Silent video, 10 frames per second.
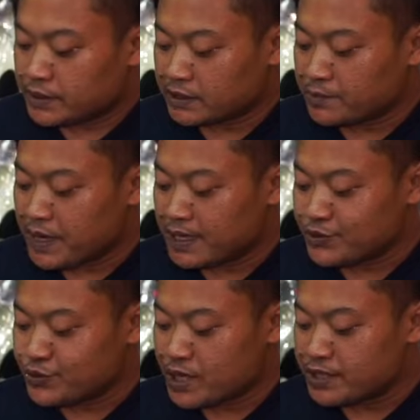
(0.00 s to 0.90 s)

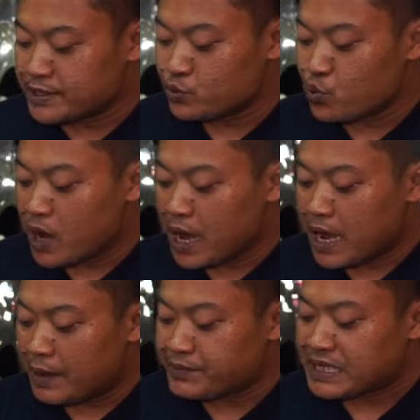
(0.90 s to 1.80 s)
Ketebalan juga di
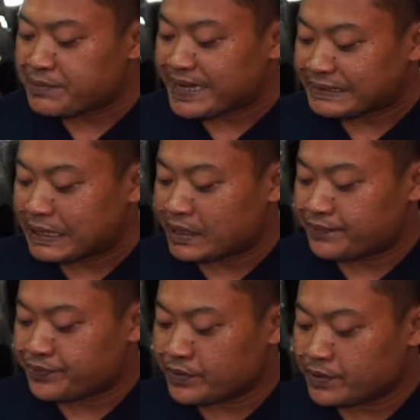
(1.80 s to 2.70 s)
2 mm
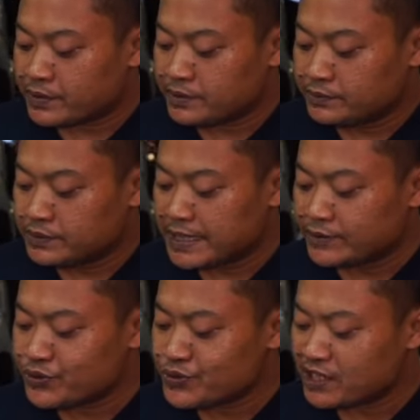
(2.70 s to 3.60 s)
dan
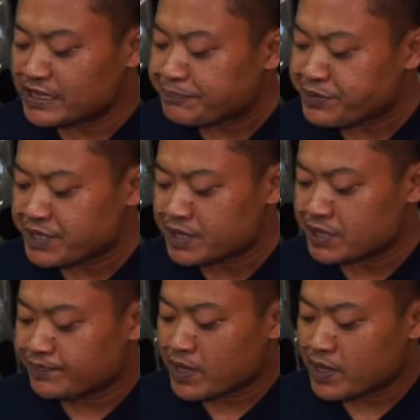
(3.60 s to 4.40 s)
itu sudah tipis.